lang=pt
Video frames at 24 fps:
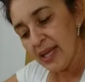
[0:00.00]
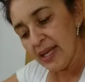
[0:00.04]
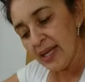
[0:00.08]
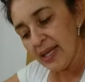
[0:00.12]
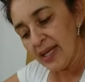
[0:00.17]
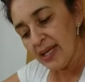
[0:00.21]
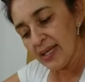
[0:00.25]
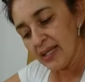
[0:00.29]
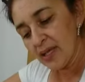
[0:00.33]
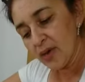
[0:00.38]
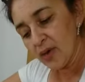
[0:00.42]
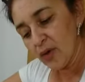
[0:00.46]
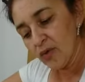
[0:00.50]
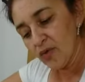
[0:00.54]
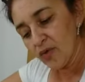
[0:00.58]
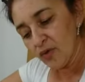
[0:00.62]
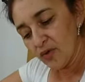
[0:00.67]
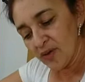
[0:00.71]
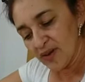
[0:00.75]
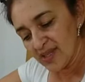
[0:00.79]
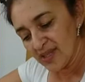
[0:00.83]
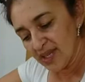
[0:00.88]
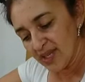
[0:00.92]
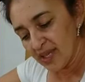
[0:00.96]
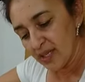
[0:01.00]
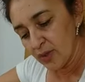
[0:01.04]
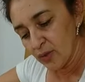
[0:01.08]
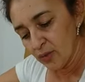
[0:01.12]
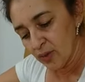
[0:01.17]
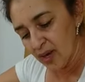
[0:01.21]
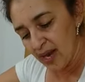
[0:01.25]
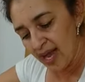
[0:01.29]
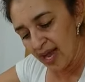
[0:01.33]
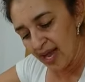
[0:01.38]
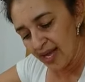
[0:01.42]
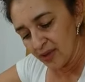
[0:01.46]
Então, eu vou fazer aqui um
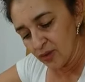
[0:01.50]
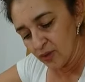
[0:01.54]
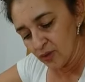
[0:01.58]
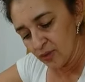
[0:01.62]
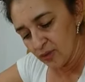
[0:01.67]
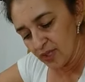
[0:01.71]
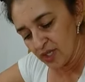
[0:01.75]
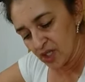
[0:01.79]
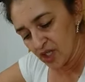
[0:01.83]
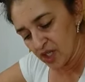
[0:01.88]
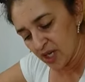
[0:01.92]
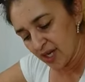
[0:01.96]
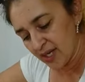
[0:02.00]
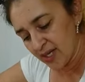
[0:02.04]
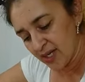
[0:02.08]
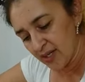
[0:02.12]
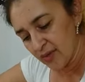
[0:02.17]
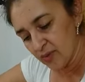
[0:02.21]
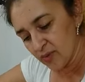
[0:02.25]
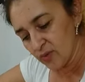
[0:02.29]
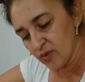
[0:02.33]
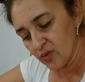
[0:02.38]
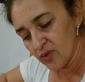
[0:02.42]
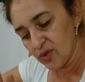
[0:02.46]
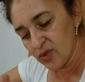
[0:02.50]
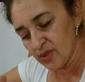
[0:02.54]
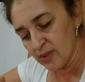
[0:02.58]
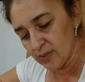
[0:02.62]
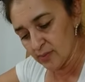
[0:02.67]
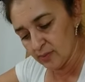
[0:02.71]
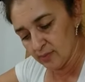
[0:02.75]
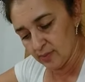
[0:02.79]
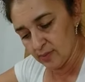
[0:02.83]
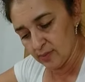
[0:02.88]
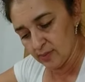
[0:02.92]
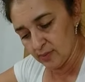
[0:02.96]
lado, deixar aqui uns
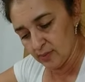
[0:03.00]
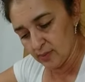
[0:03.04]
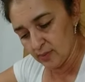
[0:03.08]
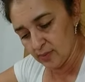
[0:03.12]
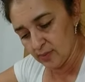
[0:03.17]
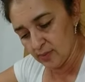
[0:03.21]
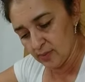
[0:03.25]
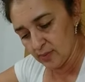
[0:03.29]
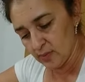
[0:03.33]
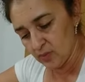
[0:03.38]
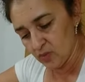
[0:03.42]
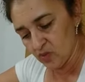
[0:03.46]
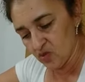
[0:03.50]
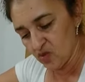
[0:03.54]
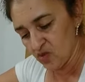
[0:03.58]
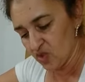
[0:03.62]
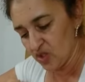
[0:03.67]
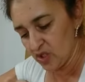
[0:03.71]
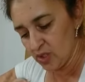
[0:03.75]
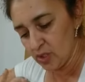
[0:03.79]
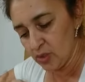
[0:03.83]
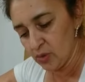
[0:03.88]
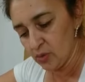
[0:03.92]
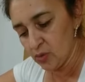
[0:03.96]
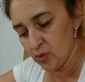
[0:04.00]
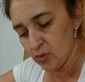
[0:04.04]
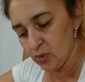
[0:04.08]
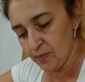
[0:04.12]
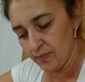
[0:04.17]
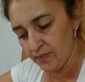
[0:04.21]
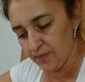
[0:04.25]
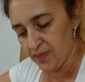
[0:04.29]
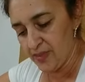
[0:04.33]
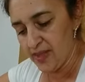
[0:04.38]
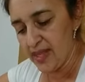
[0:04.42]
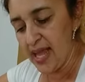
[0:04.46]
5,
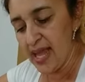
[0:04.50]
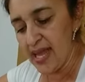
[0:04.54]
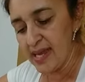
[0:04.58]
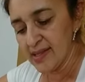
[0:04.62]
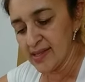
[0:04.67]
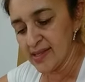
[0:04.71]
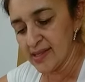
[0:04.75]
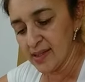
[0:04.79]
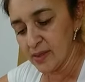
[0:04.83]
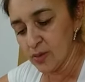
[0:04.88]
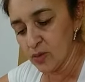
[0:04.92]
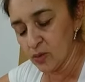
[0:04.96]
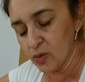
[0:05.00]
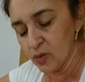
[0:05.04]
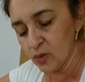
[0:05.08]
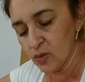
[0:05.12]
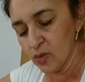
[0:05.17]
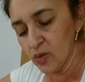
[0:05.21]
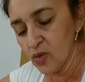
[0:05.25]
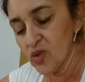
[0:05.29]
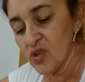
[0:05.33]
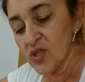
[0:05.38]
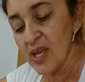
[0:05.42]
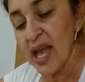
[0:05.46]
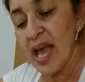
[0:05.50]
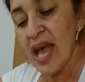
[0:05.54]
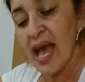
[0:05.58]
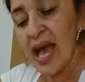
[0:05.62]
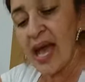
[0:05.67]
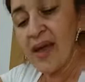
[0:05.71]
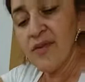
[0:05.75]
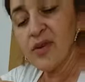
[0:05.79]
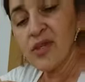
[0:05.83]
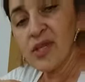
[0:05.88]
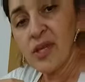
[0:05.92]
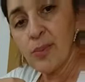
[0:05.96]
10 segundos.
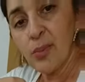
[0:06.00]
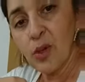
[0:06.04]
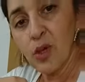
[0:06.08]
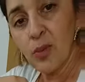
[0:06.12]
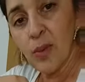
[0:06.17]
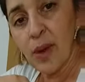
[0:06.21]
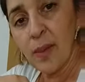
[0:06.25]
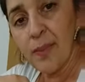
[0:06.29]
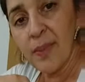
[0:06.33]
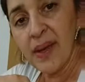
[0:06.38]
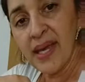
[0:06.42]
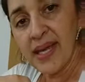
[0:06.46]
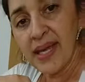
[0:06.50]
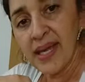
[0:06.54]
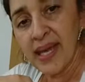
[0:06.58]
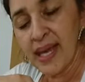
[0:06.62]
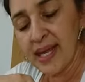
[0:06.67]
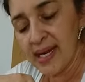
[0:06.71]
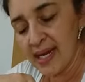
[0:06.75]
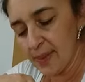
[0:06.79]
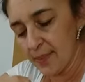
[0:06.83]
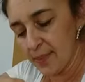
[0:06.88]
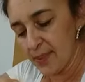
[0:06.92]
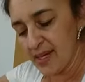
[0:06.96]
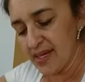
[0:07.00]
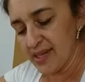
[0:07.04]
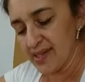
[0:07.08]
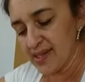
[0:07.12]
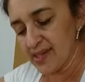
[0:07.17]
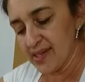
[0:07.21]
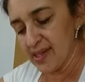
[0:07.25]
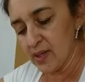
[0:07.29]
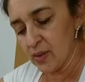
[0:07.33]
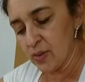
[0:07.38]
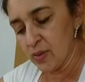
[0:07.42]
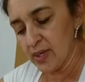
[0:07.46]
Aí, você põe uma pequena
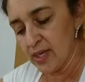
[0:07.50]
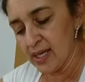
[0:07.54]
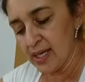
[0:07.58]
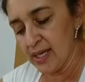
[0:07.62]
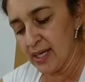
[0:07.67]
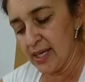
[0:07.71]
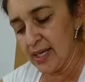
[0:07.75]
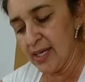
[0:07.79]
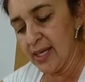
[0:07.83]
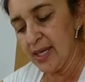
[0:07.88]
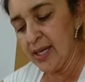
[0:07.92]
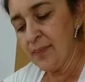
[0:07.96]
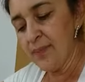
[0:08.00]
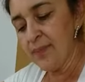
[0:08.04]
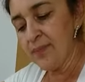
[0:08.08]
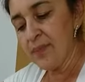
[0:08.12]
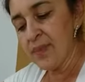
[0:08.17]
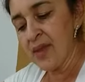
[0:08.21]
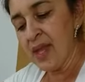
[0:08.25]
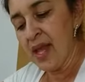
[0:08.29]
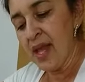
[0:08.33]
pressão aqui.